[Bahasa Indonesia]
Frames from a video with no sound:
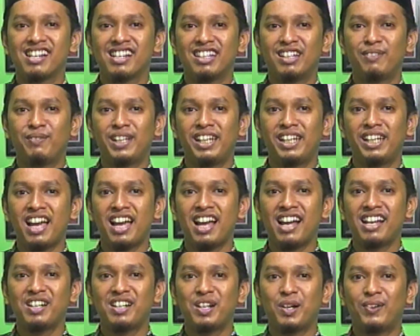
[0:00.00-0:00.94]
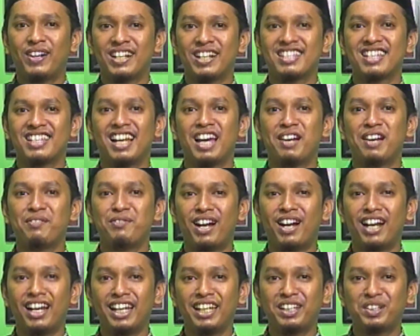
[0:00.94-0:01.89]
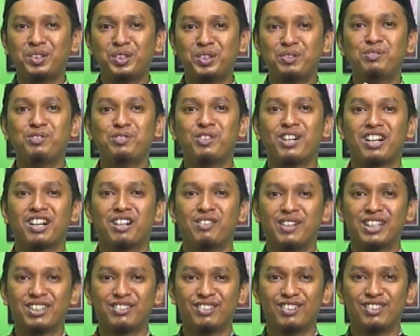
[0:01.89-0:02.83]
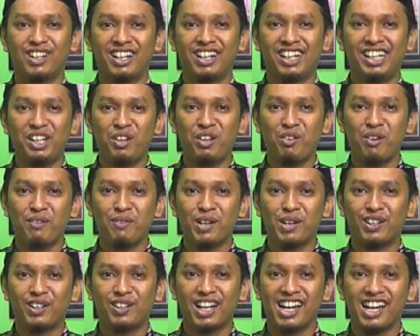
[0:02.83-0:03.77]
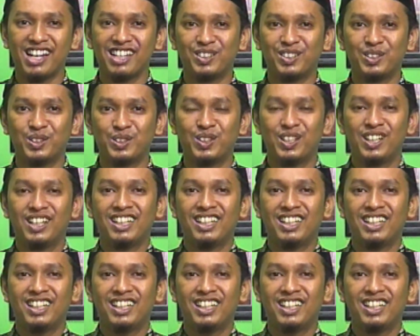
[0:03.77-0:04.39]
Demikian, wassalamualaikum warahmatullahi wabarakatuh.